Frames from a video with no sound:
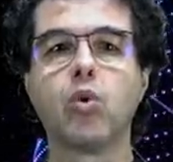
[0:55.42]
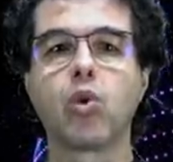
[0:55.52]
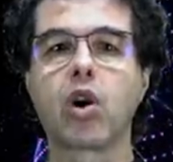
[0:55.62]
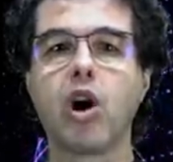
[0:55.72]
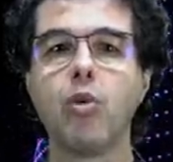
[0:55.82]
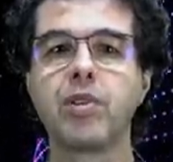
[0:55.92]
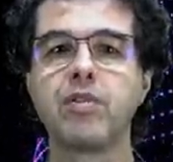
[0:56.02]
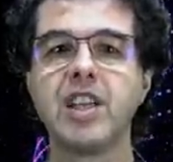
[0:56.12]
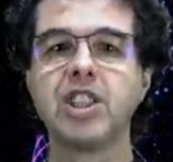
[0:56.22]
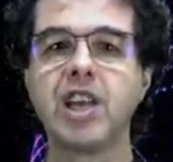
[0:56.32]
Um local
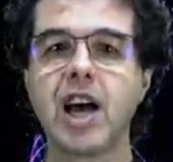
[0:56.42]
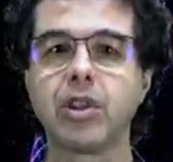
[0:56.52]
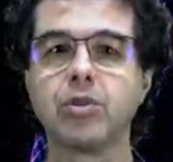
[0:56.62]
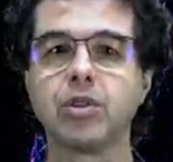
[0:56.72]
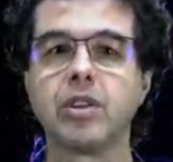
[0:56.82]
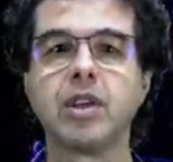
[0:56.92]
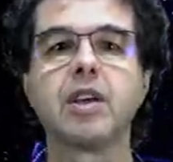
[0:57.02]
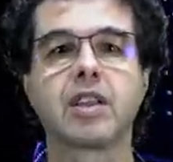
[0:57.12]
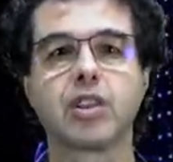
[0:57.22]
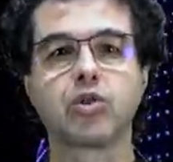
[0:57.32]
privilegiado,
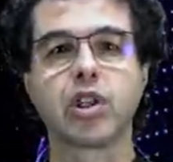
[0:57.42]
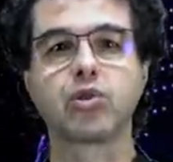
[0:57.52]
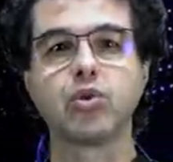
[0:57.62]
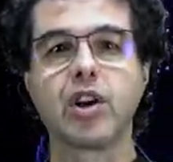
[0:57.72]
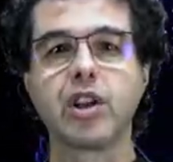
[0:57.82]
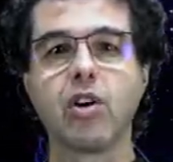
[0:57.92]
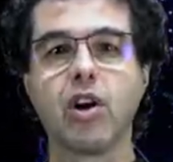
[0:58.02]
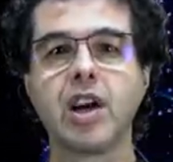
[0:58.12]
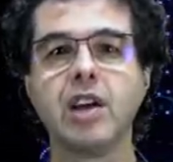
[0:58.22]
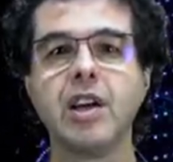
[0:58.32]
na zona sul
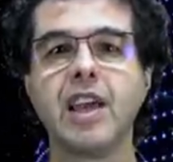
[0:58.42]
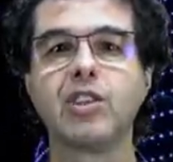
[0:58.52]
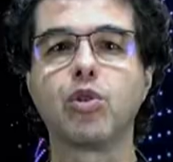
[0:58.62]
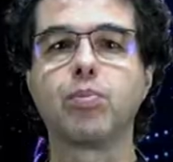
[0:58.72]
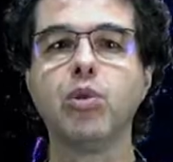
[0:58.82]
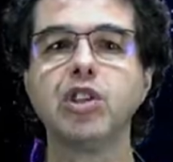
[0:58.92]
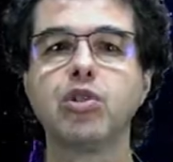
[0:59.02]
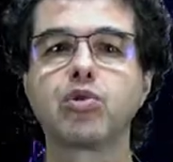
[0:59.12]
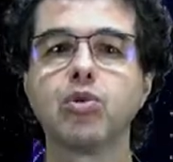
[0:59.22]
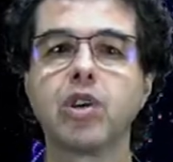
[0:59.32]
carioca, entre o Pão de
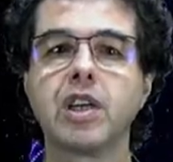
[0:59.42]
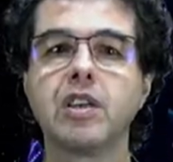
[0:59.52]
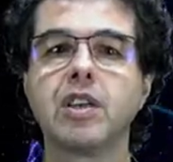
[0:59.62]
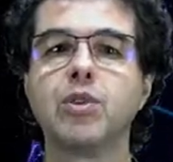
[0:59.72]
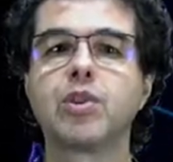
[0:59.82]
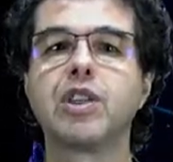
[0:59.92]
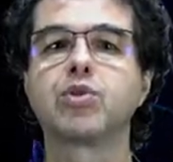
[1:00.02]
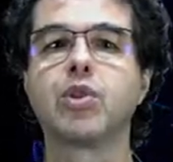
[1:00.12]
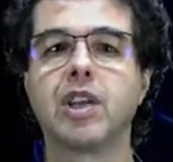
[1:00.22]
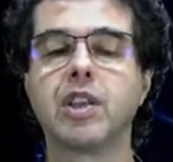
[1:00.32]
Açúcar e o
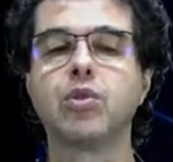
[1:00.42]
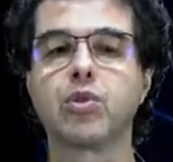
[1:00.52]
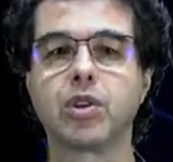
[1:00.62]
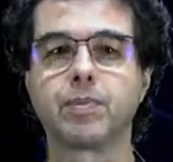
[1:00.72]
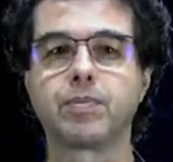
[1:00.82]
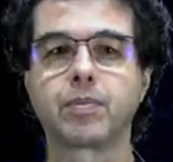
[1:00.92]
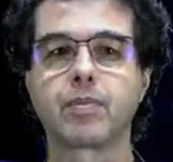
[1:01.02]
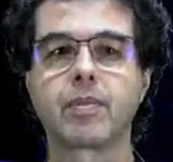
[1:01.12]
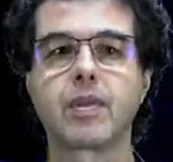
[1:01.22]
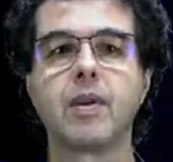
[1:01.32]
Cristo Redentor.
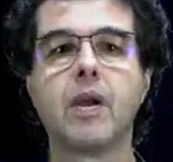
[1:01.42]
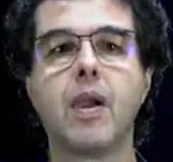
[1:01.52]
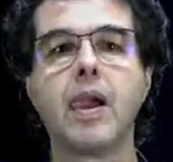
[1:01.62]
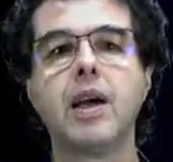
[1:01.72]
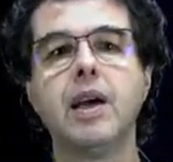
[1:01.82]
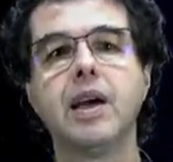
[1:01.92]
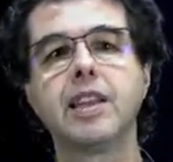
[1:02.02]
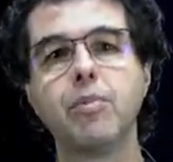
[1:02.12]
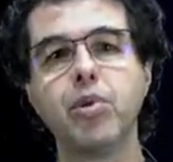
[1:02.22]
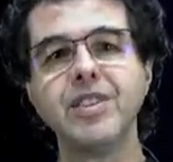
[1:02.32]

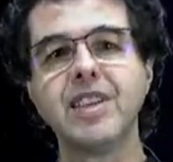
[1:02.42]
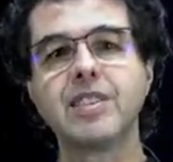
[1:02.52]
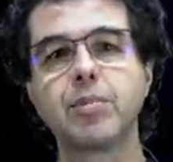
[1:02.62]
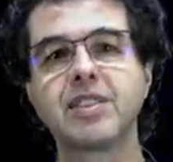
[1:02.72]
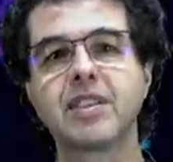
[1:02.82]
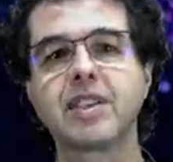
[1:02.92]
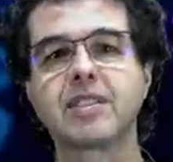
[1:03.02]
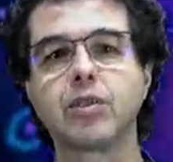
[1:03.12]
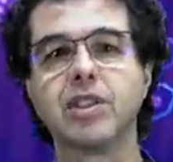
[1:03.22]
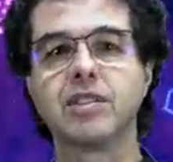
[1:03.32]
Depois dessa
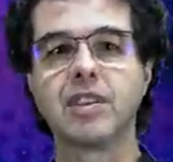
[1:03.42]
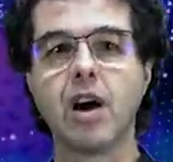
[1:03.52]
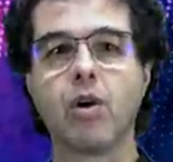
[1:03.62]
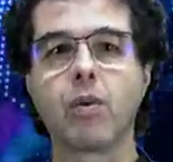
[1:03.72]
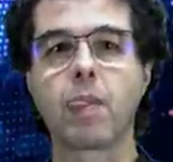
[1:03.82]
apresentação inicial,